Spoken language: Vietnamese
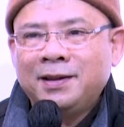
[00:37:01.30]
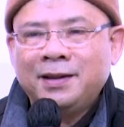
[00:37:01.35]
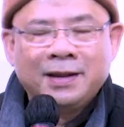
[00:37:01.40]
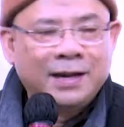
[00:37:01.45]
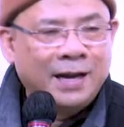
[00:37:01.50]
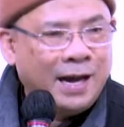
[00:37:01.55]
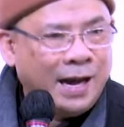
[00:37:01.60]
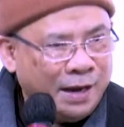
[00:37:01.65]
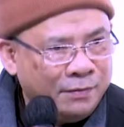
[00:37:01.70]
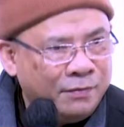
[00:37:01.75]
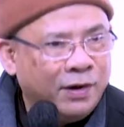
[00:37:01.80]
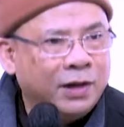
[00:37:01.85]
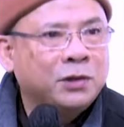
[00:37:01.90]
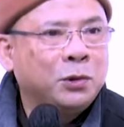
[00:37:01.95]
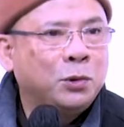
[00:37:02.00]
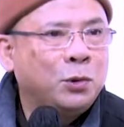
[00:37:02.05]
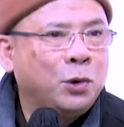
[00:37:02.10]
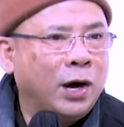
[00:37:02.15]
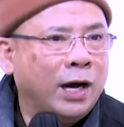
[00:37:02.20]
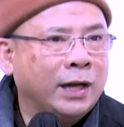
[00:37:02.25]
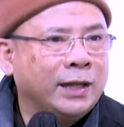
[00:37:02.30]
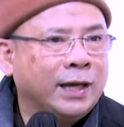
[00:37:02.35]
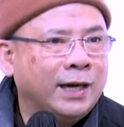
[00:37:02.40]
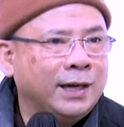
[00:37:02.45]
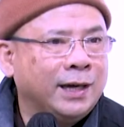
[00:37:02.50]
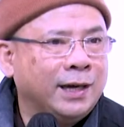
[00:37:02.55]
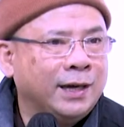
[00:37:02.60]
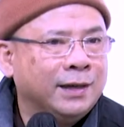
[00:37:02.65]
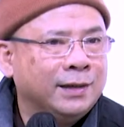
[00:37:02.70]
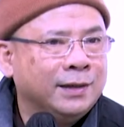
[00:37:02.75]
Ngài Văn Thù Hỏa
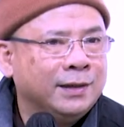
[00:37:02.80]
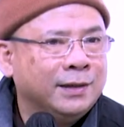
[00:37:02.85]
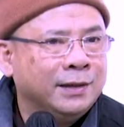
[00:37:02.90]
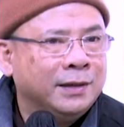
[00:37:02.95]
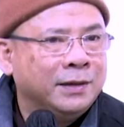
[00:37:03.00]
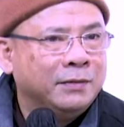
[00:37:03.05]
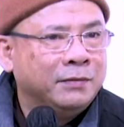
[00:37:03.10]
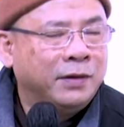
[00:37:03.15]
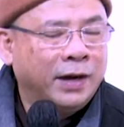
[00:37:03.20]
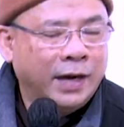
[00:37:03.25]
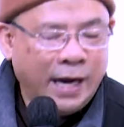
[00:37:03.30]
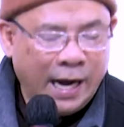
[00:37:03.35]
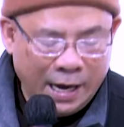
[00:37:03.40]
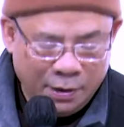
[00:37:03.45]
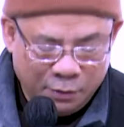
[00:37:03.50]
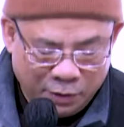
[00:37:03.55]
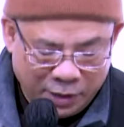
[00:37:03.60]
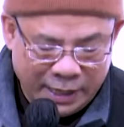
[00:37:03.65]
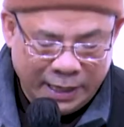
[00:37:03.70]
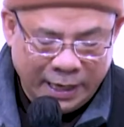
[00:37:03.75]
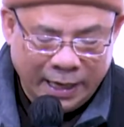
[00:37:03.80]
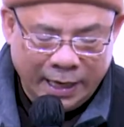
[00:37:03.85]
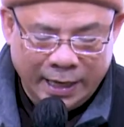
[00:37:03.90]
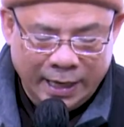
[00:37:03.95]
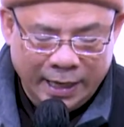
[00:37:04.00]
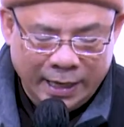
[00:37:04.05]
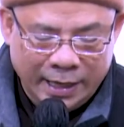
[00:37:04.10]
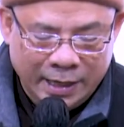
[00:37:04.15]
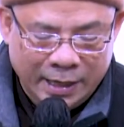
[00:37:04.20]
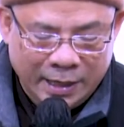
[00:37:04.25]
Tấn đó. Và ngài hỏi rằng
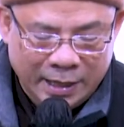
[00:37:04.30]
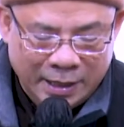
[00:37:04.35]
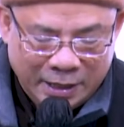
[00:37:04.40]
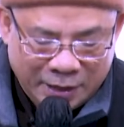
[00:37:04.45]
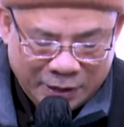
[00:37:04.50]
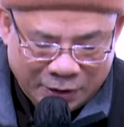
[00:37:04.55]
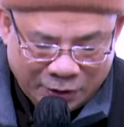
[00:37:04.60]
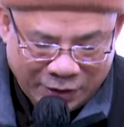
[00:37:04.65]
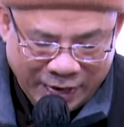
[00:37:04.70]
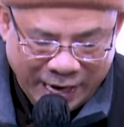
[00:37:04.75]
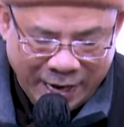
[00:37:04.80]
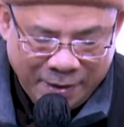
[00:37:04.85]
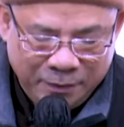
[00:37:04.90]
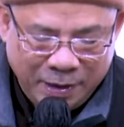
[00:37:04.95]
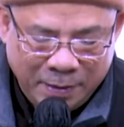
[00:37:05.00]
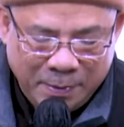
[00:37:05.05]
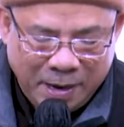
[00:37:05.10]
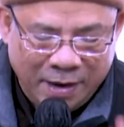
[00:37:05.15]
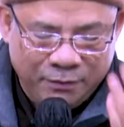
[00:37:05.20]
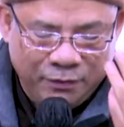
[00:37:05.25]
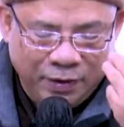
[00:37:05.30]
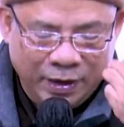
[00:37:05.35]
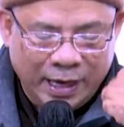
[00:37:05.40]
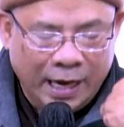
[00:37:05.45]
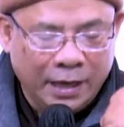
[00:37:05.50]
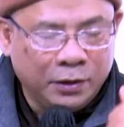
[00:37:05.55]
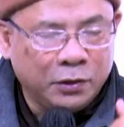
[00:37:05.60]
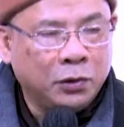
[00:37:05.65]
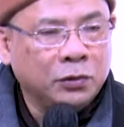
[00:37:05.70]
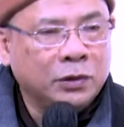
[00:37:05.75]
là có đem cái bản Phật
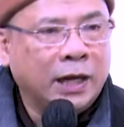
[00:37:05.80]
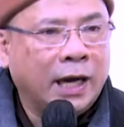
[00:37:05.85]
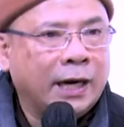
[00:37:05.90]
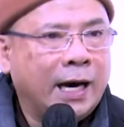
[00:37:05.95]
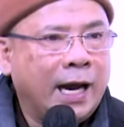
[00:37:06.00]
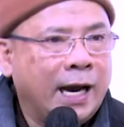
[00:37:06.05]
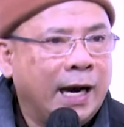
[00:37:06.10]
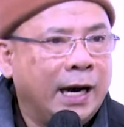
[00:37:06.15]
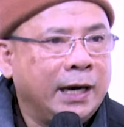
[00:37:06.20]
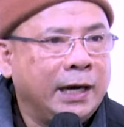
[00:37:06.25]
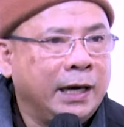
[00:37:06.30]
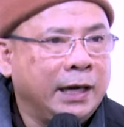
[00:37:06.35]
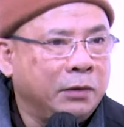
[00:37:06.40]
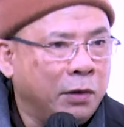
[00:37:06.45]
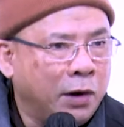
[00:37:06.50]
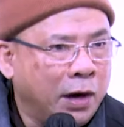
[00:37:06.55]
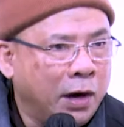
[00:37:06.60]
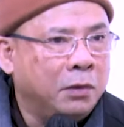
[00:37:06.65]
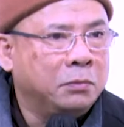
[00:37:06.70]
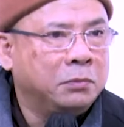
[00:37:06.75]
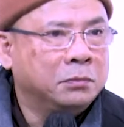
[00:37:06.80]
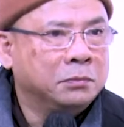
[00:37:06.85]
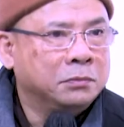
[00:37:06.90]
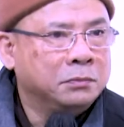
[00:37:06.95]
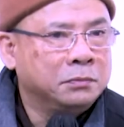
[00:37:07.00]
Đảnh Tôn Thắng Đà La Ni có không?